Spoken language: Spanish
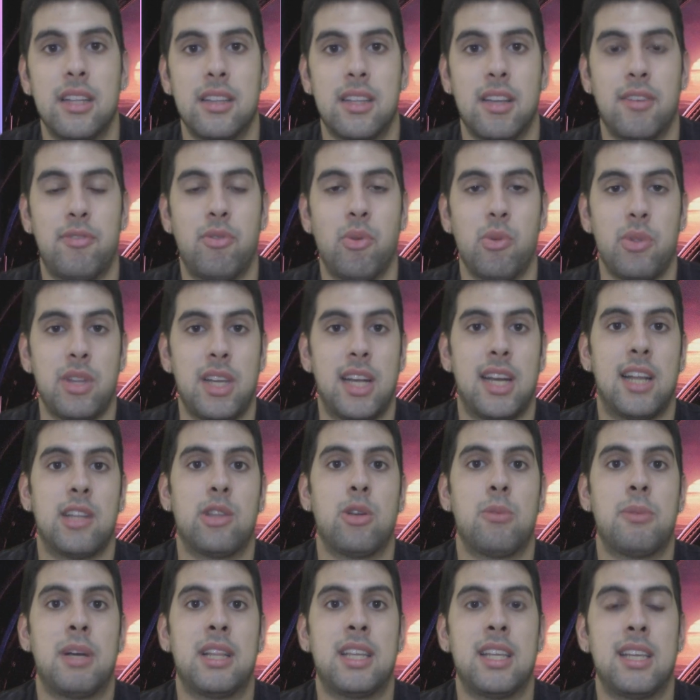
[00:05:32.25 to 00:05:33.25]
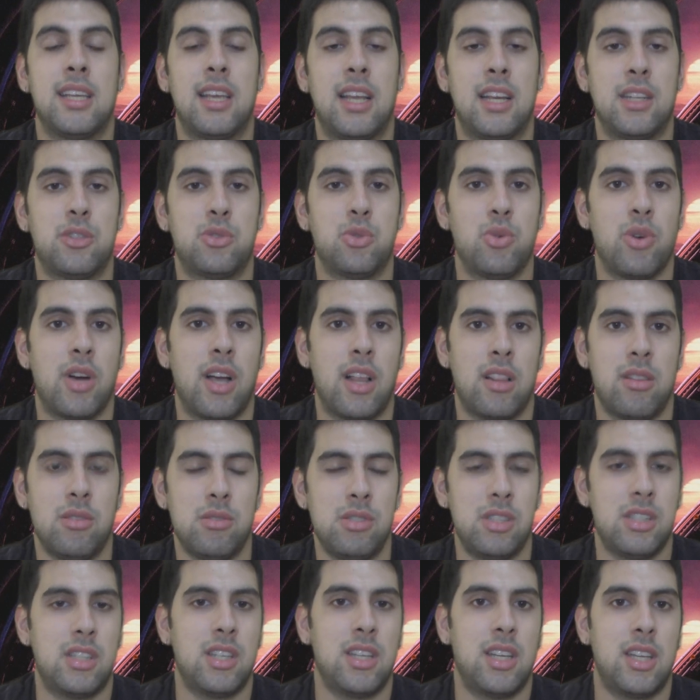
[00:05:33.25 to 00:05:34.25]
te fundían a tomates y a
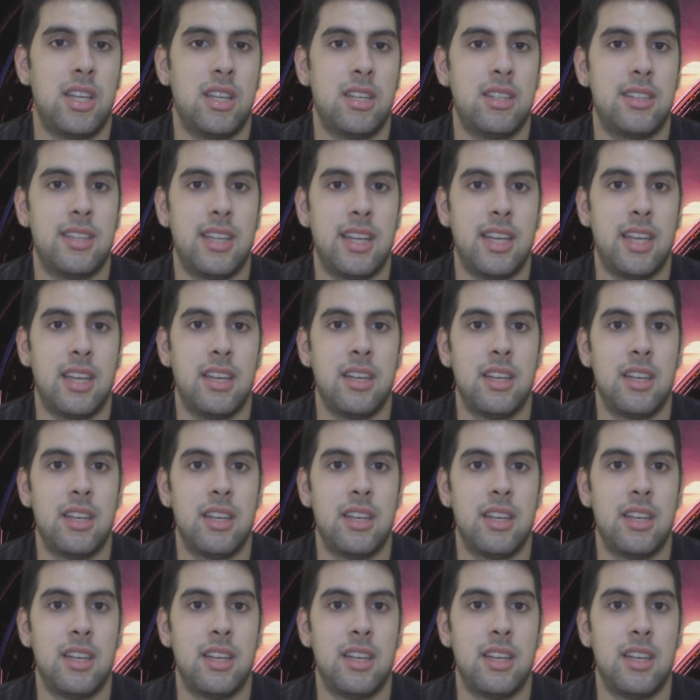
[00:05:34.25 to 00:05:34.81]
lechugazos y te,